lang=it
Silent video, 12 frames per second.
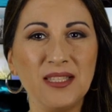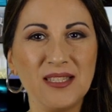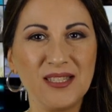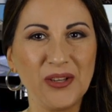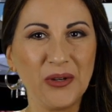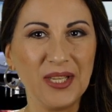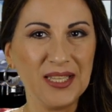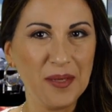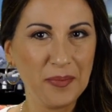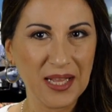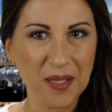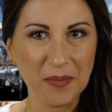edizione
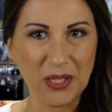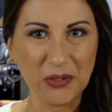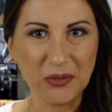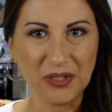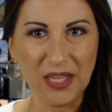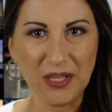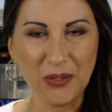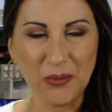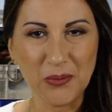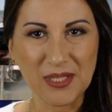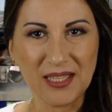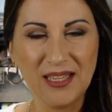di Prendimi con te
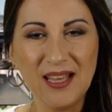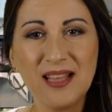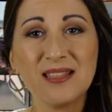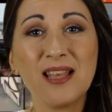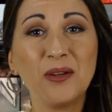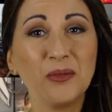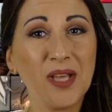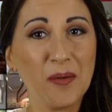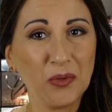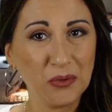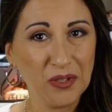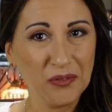News.
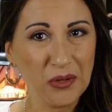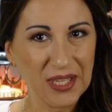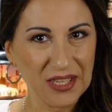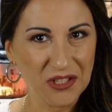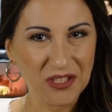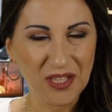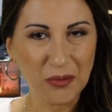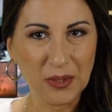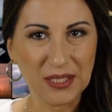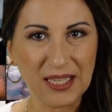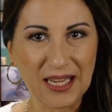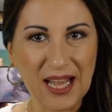Salutiamo tutti voi che ci
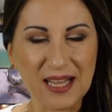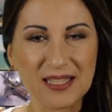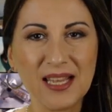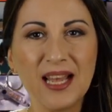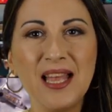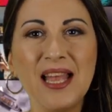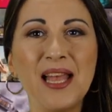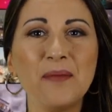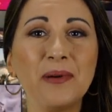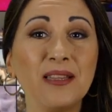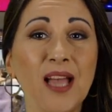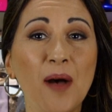seguite da casa
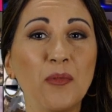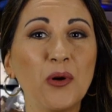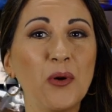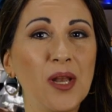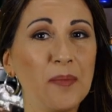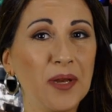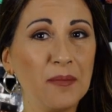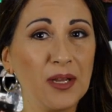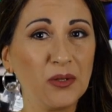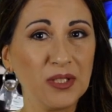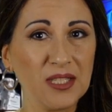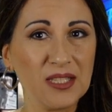e partiamo con la
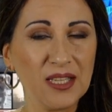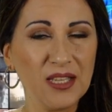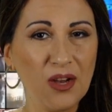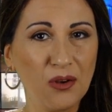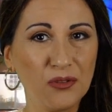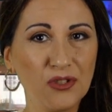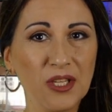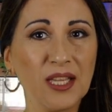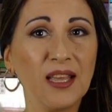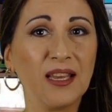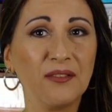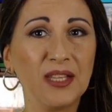prima notizia di oggi
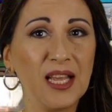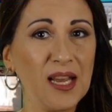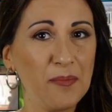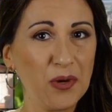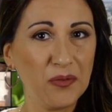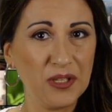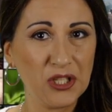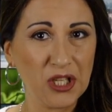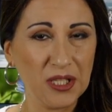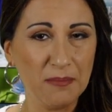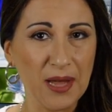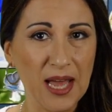che arriva dalla
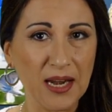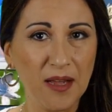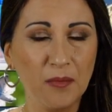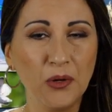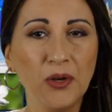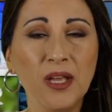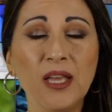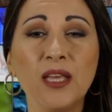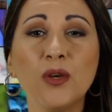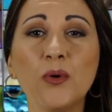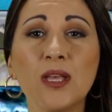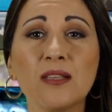provincia di Bergamo,
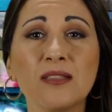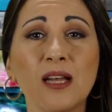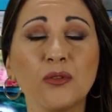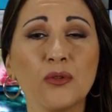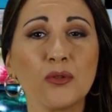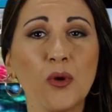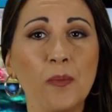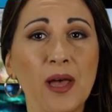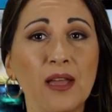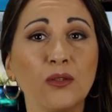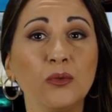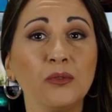in cui è stato
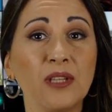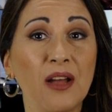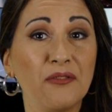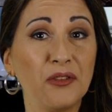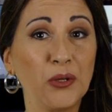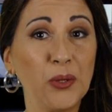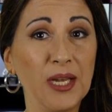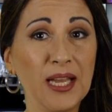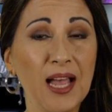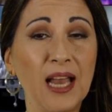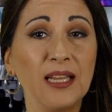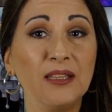scoperto un traffico
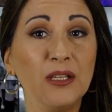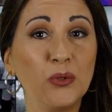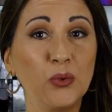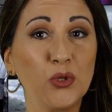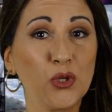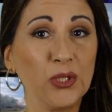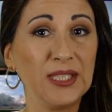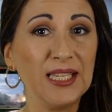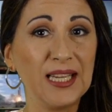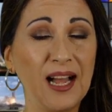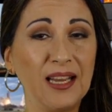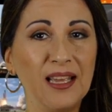illegale di cuccioli
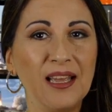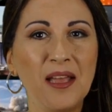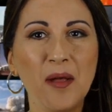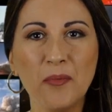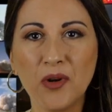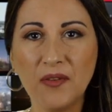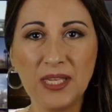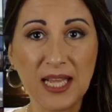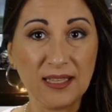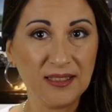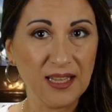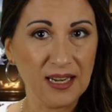di cane
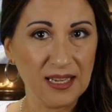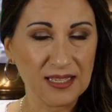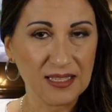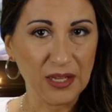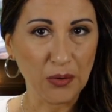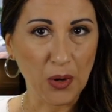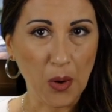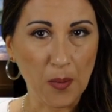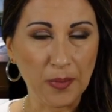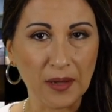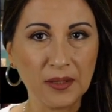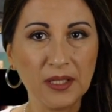provenienti dall'est
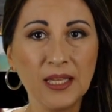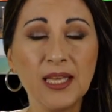Europa.